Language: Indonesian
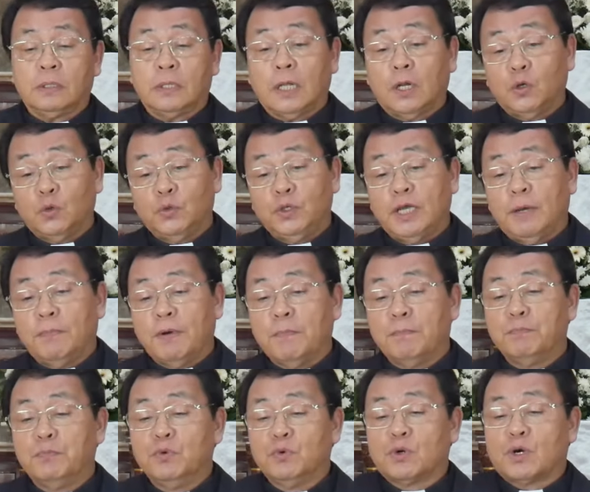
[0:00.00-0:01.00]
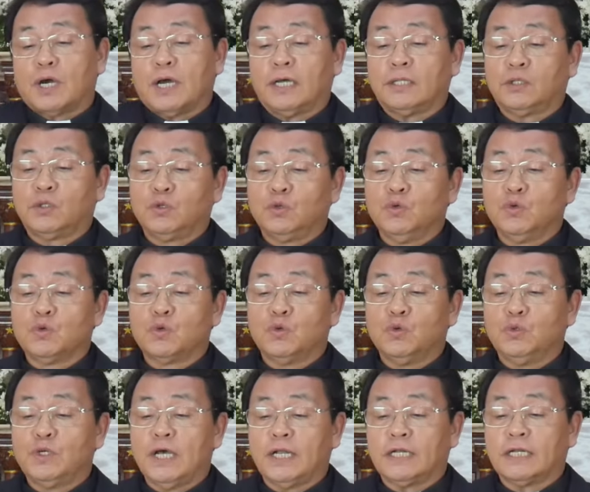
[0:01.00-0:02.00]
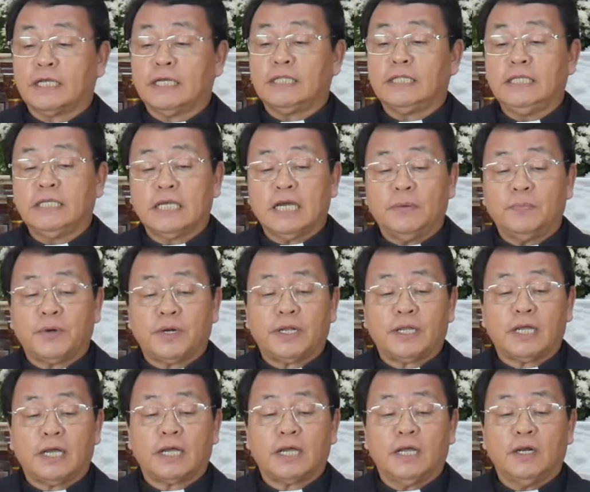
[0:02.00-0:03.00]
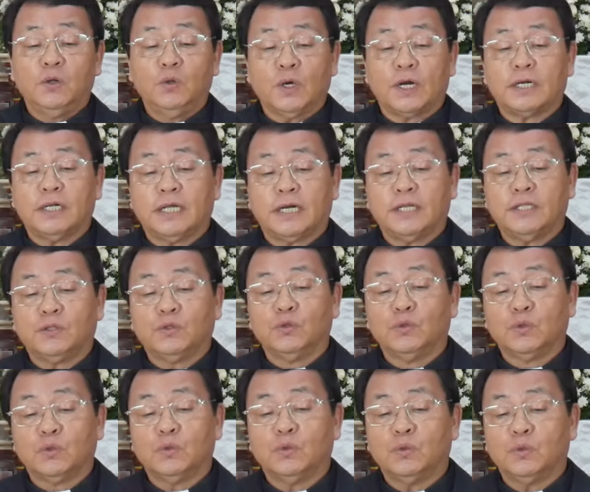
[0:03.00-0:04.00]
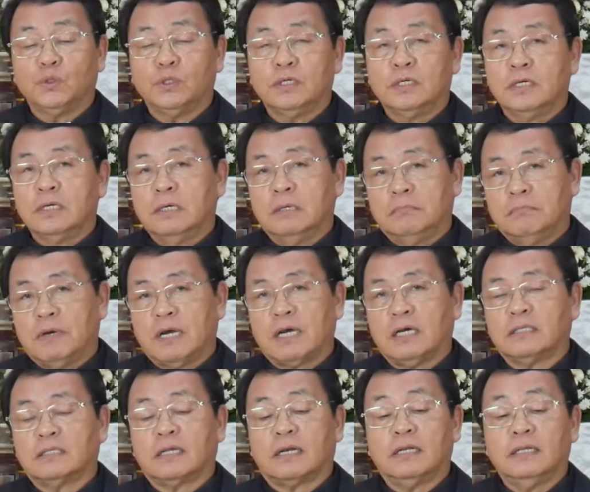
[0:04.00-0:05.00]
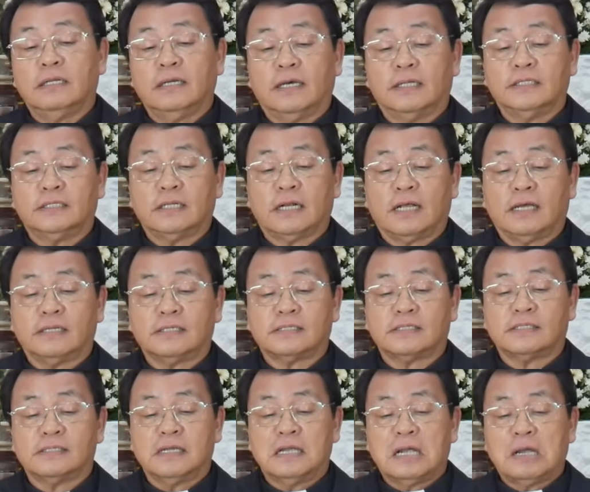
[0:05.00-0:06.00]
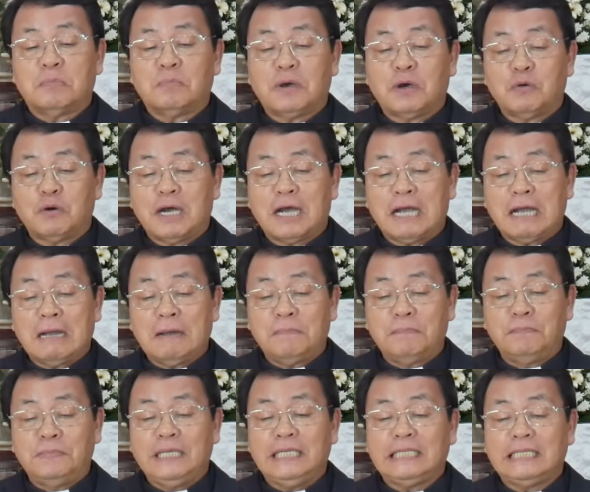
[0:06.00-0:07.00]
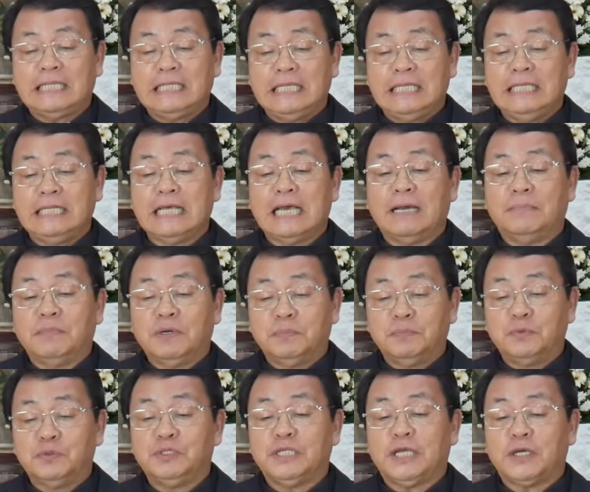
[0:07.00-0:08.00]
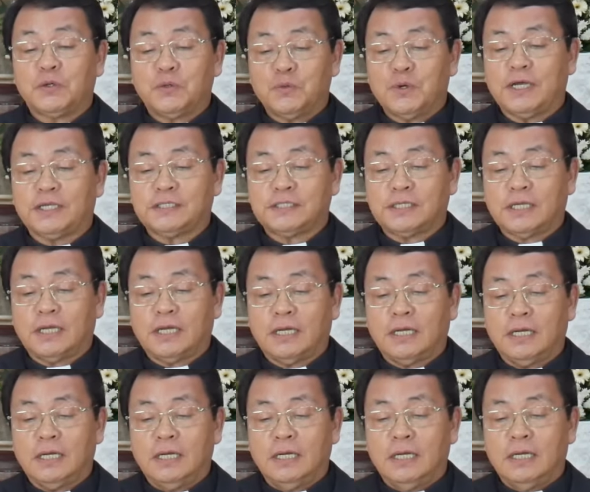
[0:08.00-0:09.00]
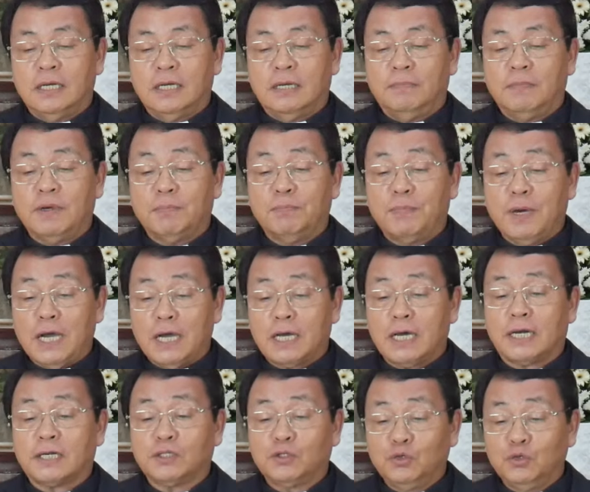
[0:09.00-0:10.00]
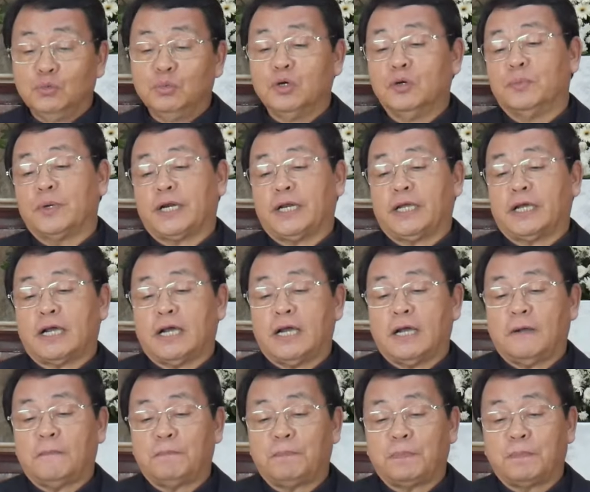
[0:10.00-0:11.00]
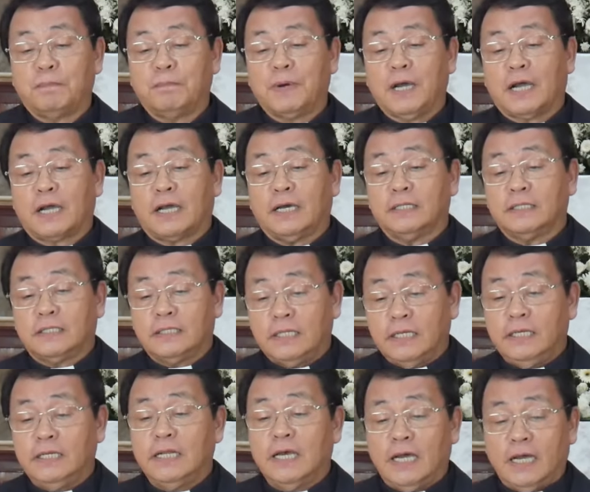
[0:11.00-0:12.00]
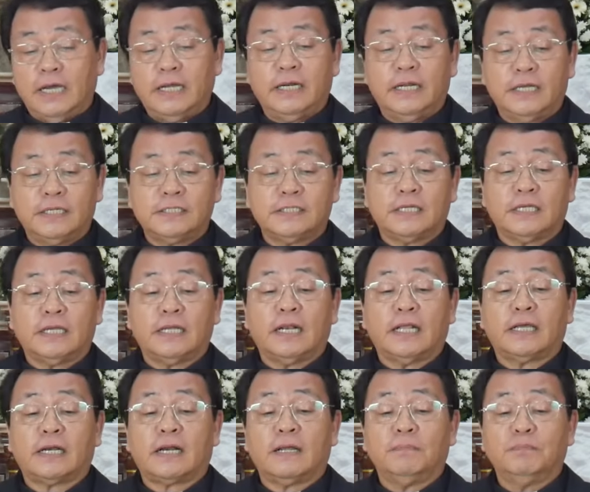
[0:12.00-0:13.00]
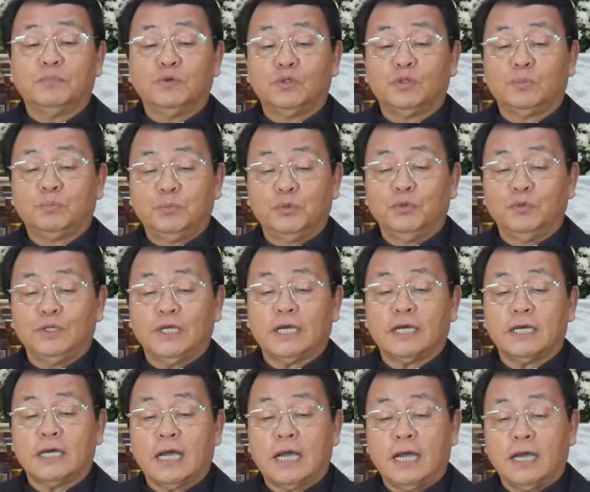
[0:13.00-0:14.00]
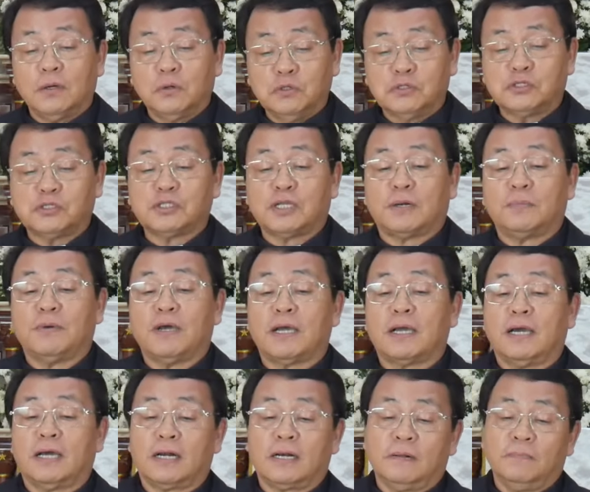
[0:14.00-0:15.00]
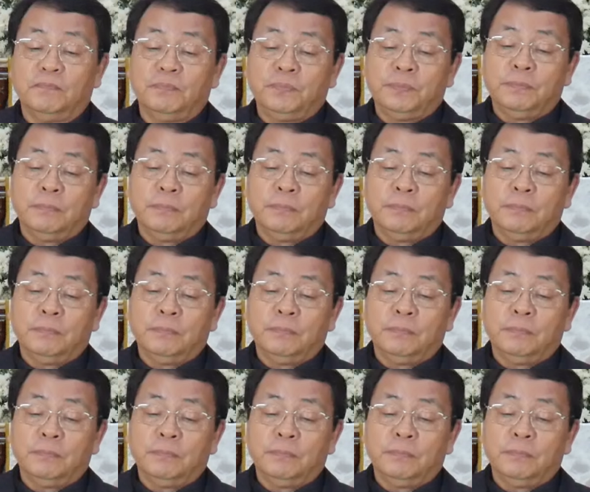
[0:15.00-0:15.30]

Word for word: Lalu ia membuka tungku dan ketika mereka keluar dari tungku, maka terlihat jelas bahwa api tidak mempunyai kuasa membakar tubuh mereka. Bahkan tidak ada sehelai rambut pun yang hangus terbakar.